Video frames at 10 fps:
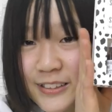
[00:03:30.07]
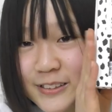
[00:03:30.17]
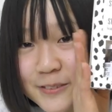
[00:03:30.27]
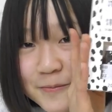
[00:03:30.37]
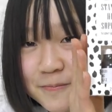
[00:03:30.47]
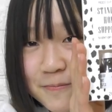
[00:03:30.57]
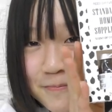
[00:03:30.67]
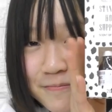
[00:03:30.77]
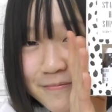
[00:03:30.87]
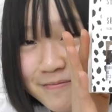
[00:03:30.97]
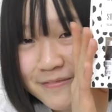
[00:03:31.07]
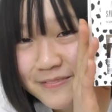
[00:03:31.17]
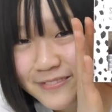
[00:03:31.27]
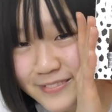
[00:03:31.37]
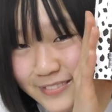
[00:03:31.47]
すはいこの
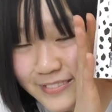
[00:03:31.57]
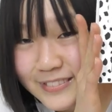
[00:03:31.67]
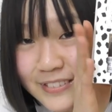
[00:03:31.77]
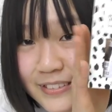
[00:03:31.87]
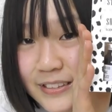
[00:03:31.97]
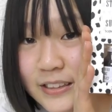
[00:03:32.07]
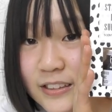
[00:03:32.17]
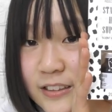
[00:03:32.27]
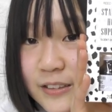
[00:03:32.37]
ね牛牛柄